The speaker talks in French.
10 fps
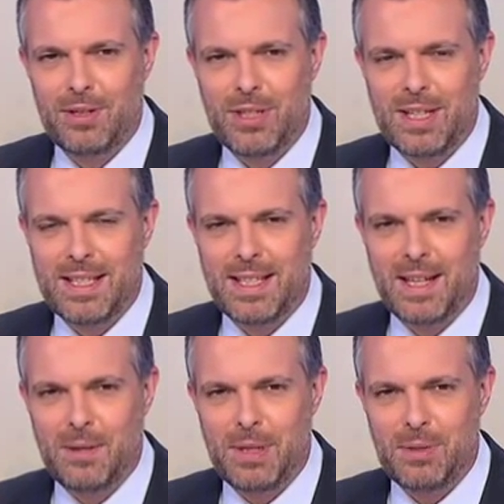
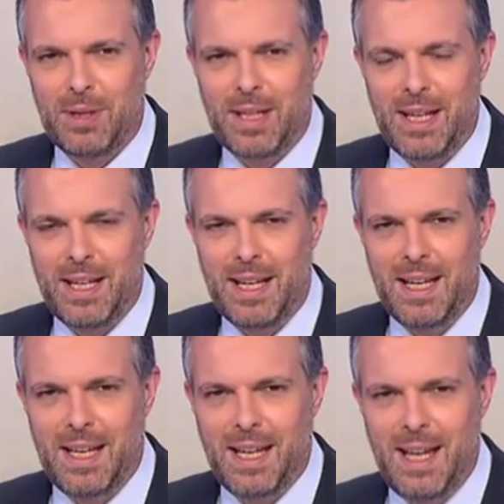Jessica Lemazurier
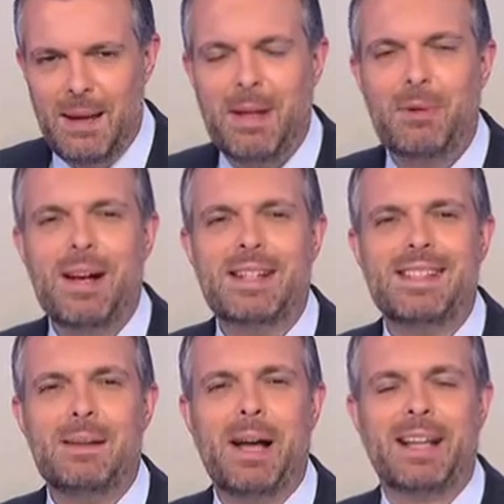et Emmanuel
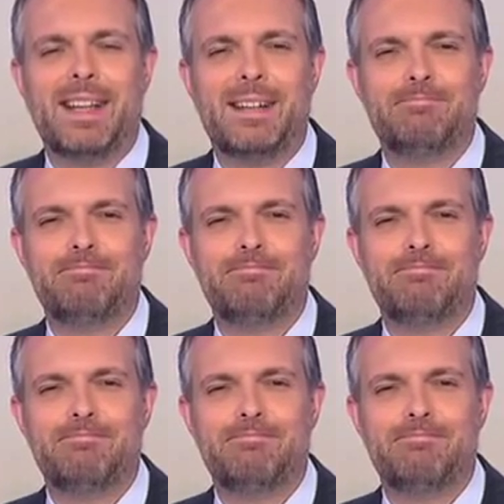Saint-Martin.